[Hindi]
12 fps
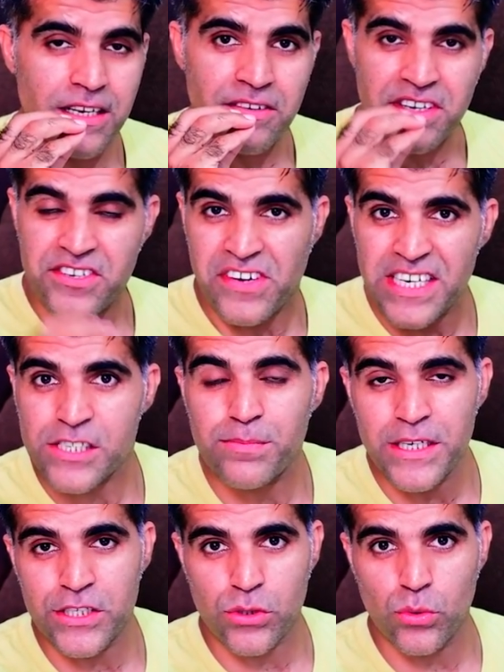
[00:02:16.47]

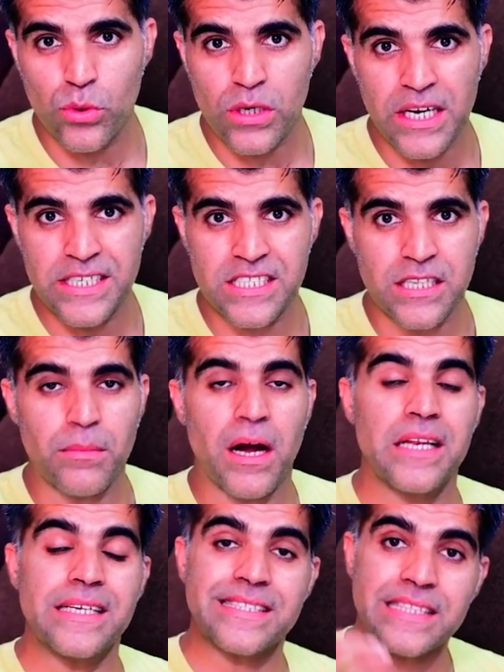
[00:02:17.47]
रिट्रेसमेंट टूल का
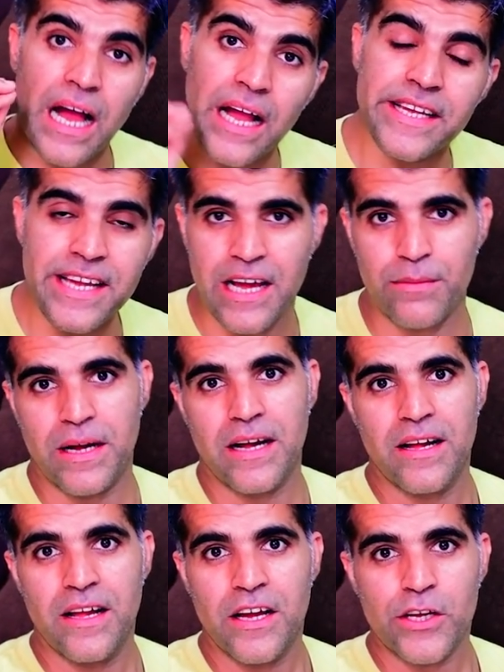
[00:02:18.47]
इस्तेमाल इंतहाई अहम है
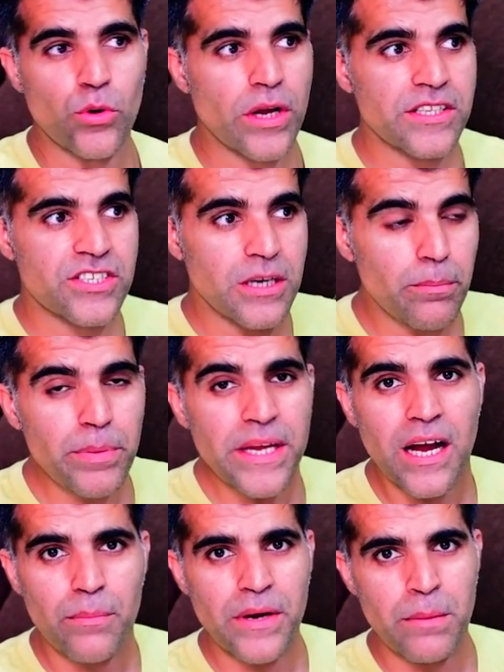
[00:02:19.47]
क्योंकि जब भी
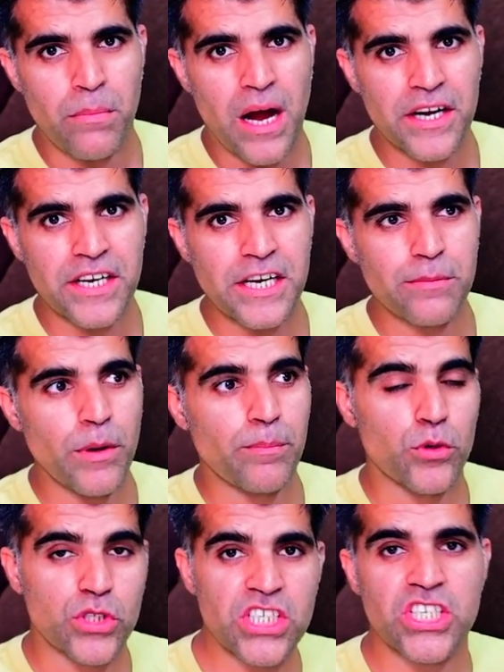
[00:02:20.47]
आपने मार्केट में
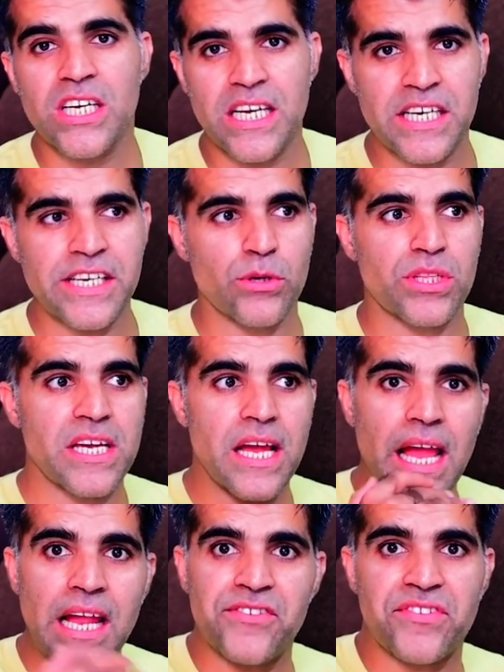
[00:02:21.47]
पोजीशन लेनी होती
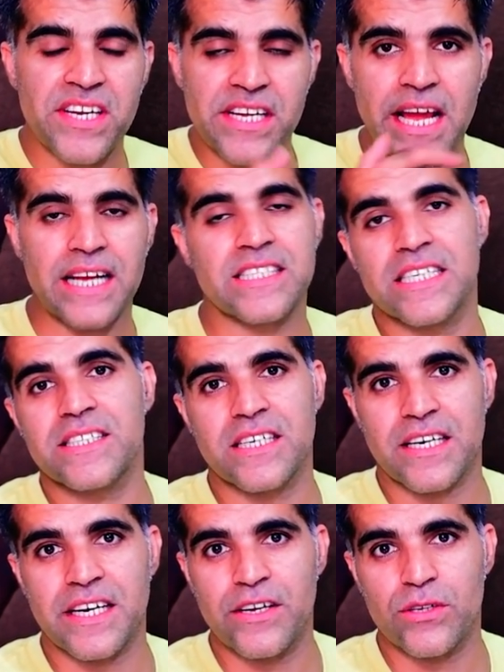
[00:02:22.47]
है एंट्री या एग्जिट
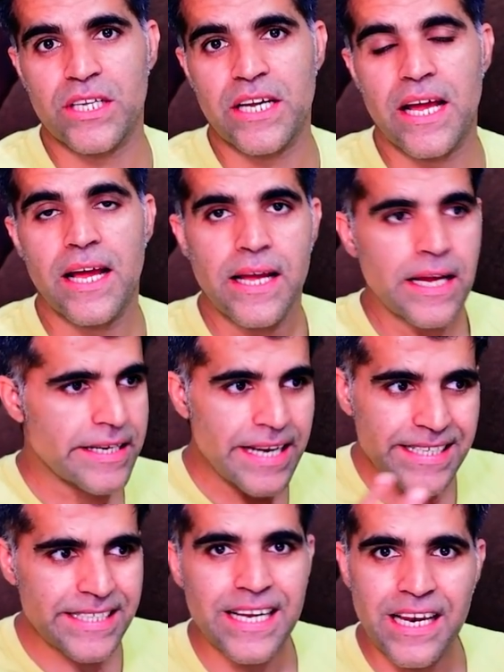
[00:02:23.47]
करनी होती है या
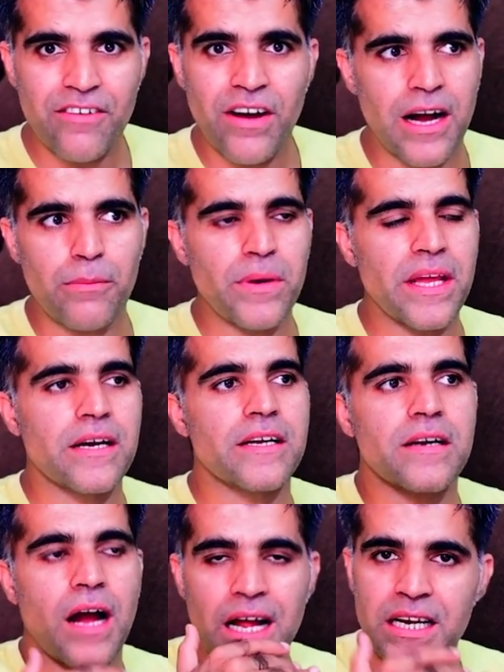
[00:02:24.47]
इसके अलावा आपने
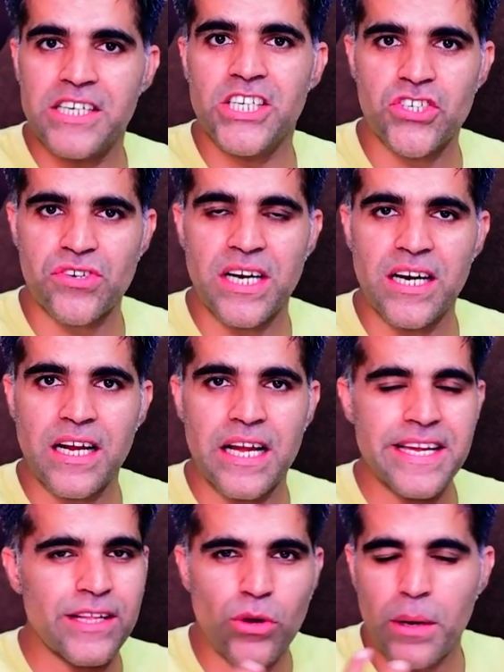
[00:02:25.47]
अगर ऑलरेडी ट्रेल
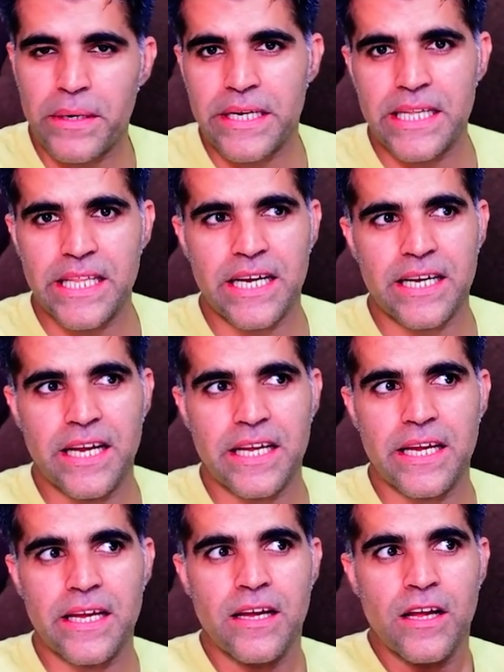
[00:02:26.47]
लगाई है तो आपने ये देखना है
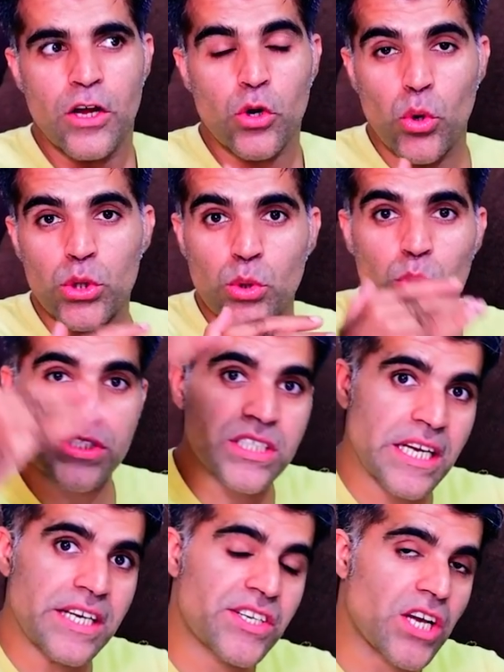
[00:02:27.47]
कि कौन कौन
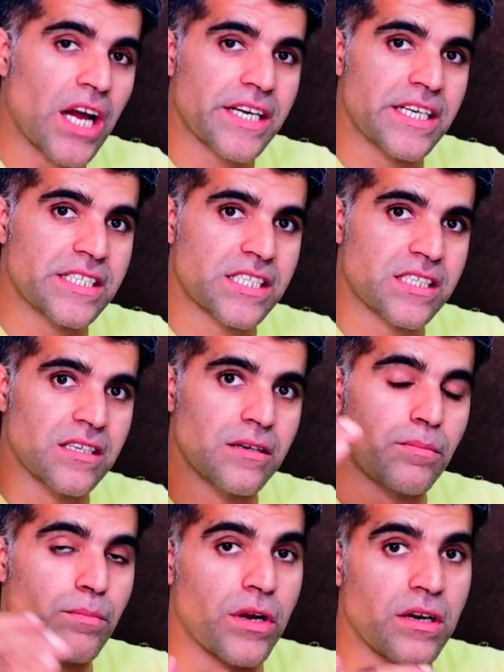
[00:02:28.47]
से टारगेट्स
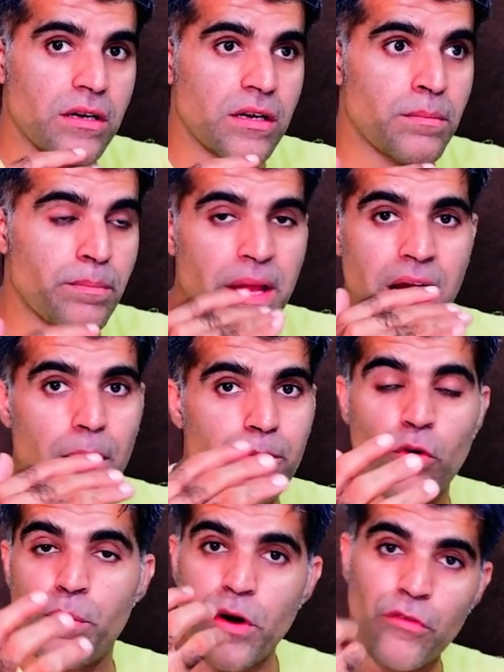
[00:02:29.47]
पे
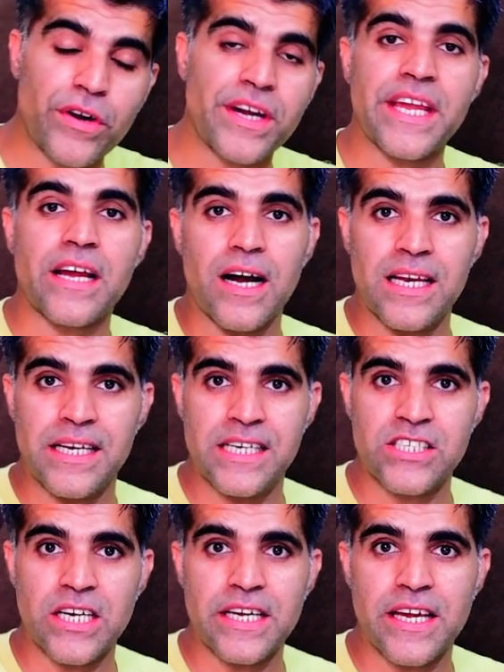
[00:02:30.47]
आपको प्रॉफिट निकाल लेना
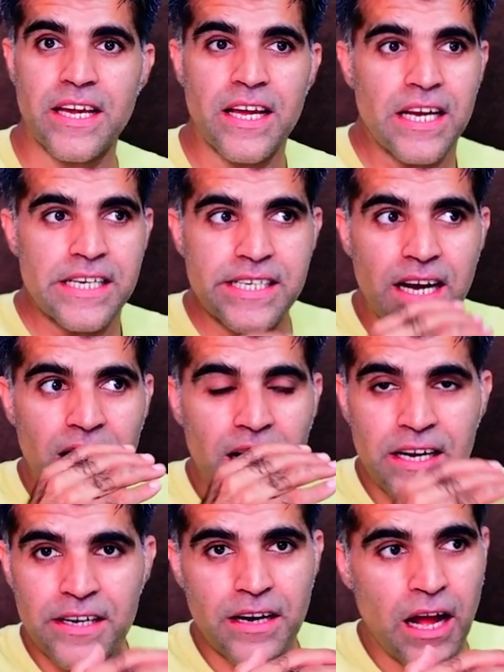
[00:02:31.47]
चाहिए या
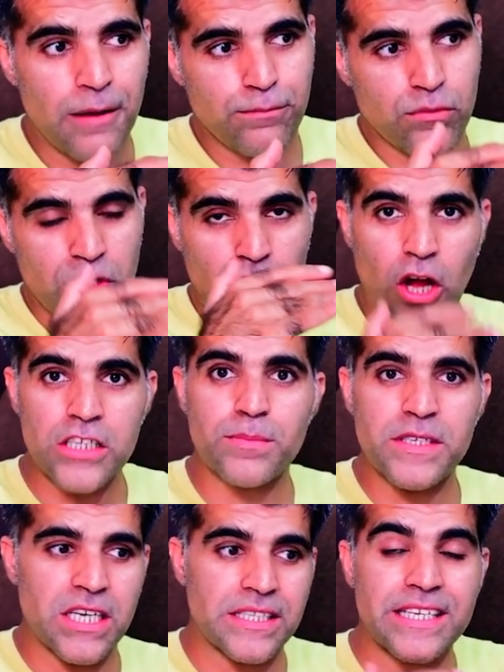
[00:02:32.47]
अगर आप लॉस
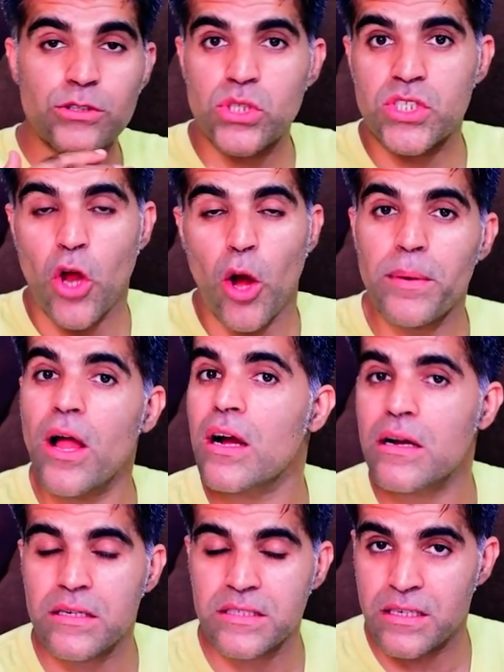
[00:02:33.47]
में जाते हैं तो स्टॉप
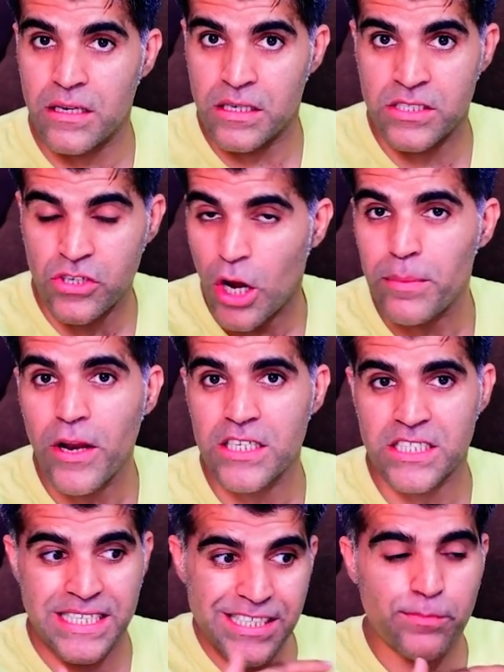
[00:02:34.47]
लॉस स्टॉप
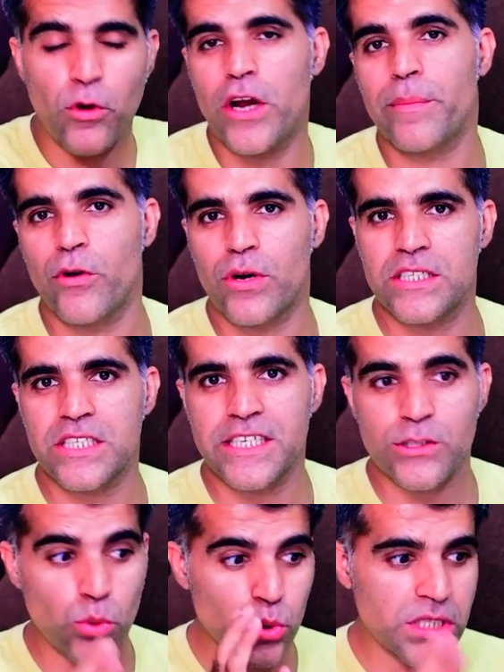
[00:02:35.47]
लॉस किस पॉइंट पे होना चाहिए
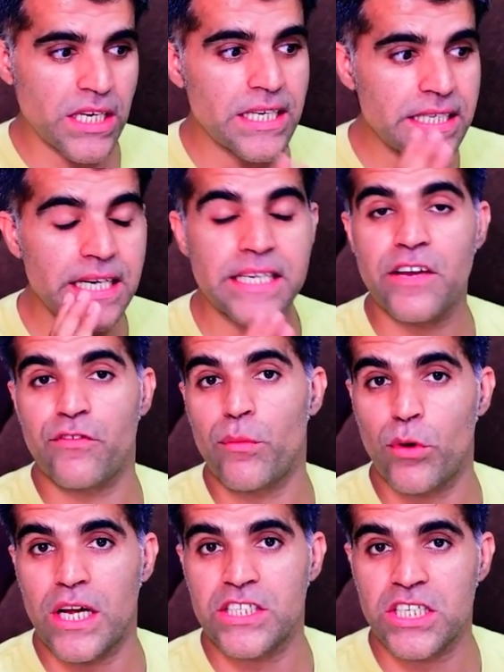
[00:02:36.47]
तो उसके लिए ये
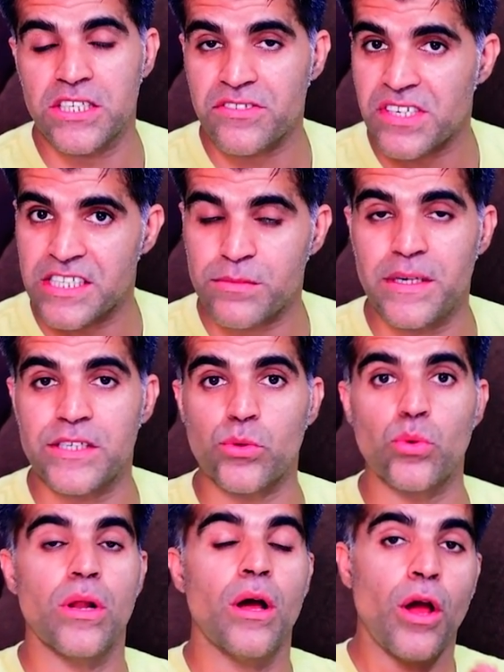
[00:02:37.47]
फिबोनाशी रिट्रेसमेंट
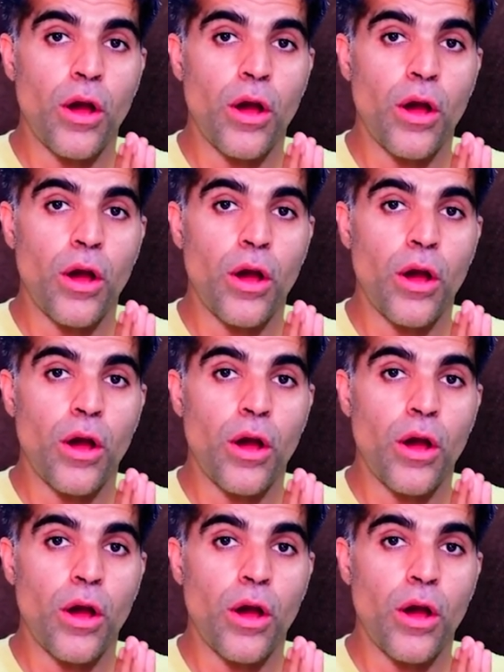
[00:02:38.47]
टूल